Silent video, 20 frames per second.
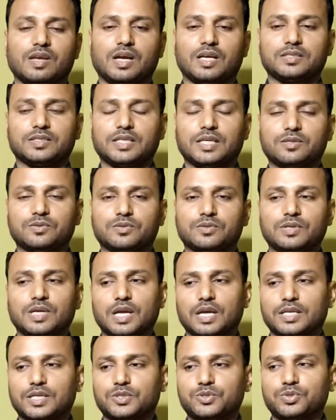আচ্ছা জানো
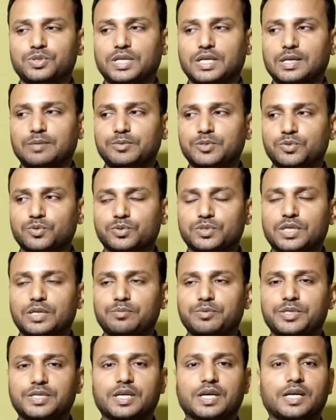কিছুদিন আগে আমি সোশ্যাল
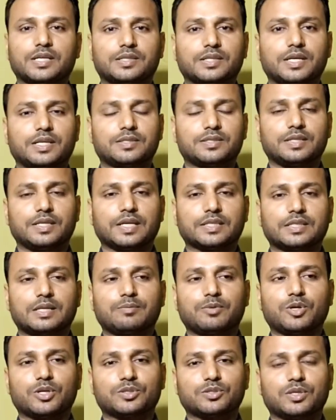মিডিয়া ঘাটতে ঘাটতে একদিন
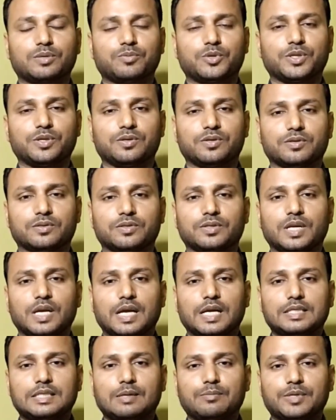আমার হঠাৎ করে মনে হলো
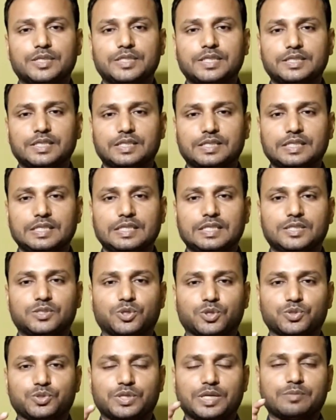যে আমরা যে যে রিল
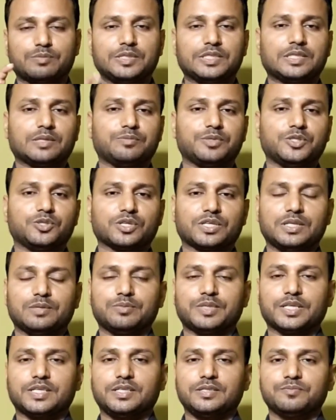ছোটো ছোটো এক মিনিটের ভিডিও ক্লিপ
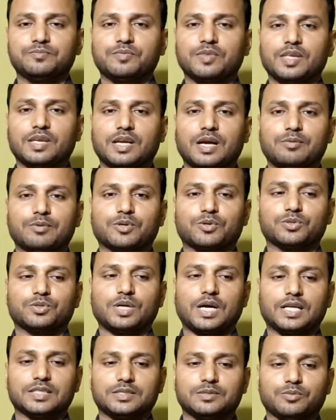দেখি আমরা কত
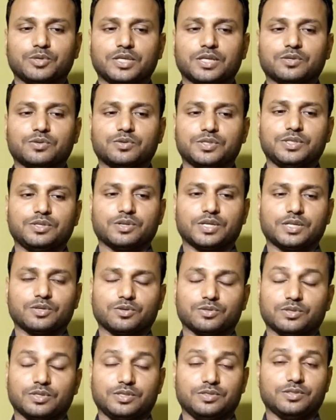হাসি মজা করি ওখানে
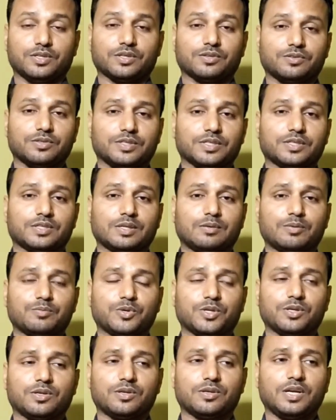কত এনজয় করি কিন্তু আমার
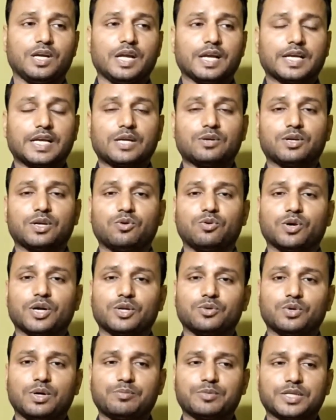মনে হলো কেননা
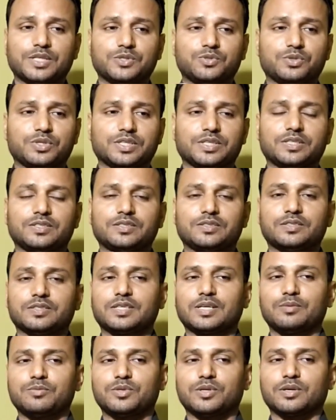ওখানেও আমরা কিছু ইংরেজি
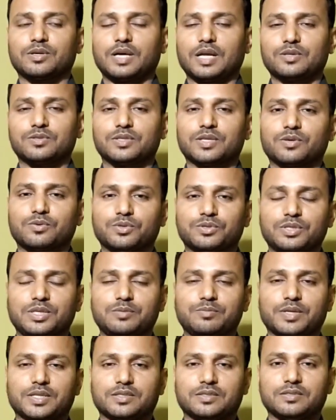শিক্ষামূলক আলোচনা করতেই
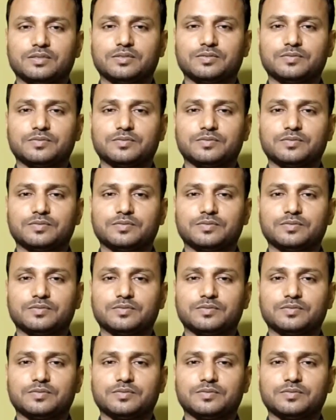পারি